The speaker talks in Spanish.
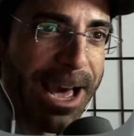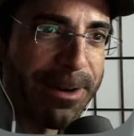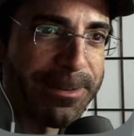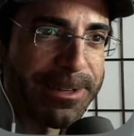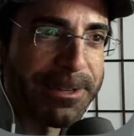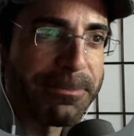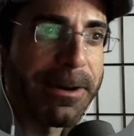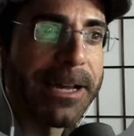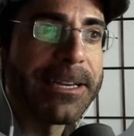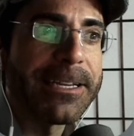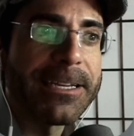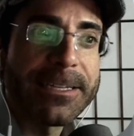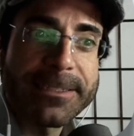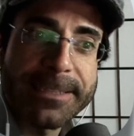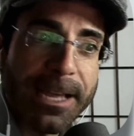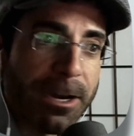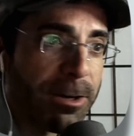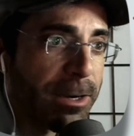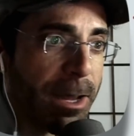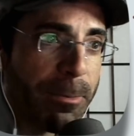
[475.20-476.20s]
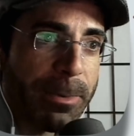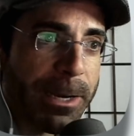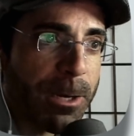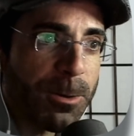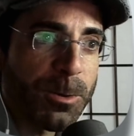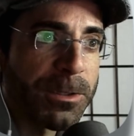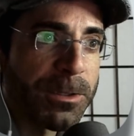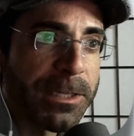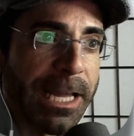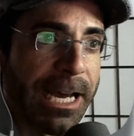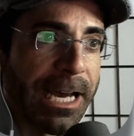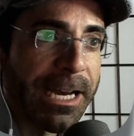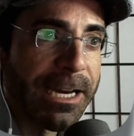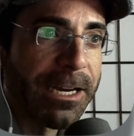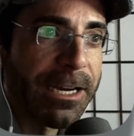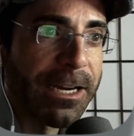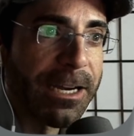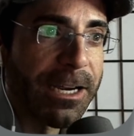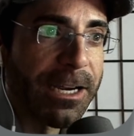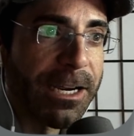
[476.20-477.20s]
a ver, vale, la,
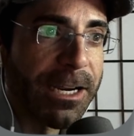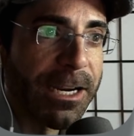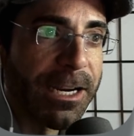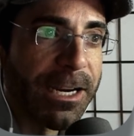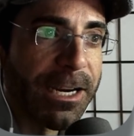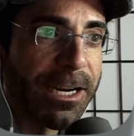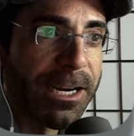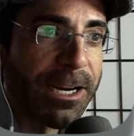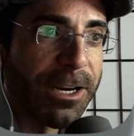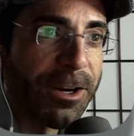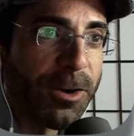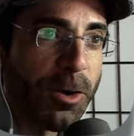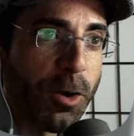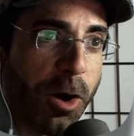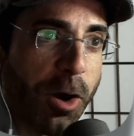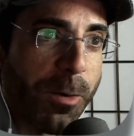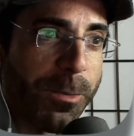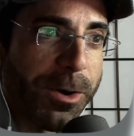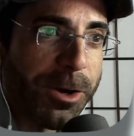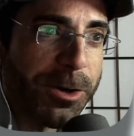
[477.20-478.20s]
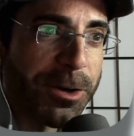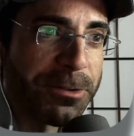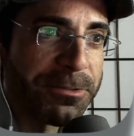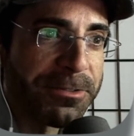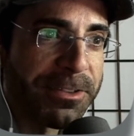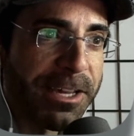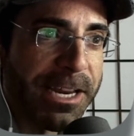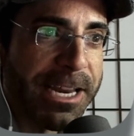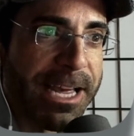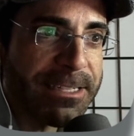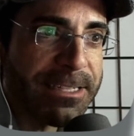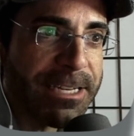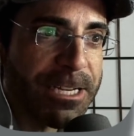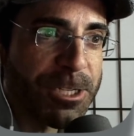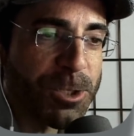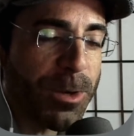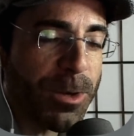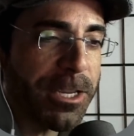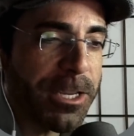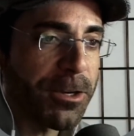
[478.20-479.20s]
yoñas no me gustan, tío. ¿Cómo me ponen nervioso. el
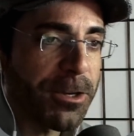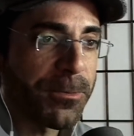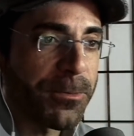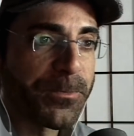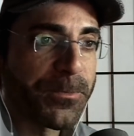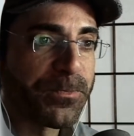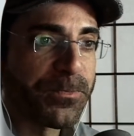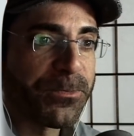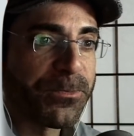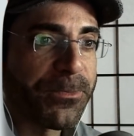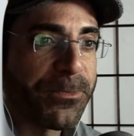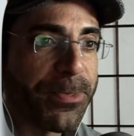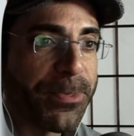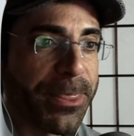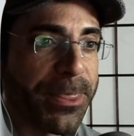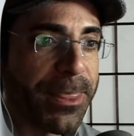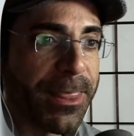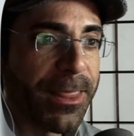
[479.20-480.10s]
sueño? Que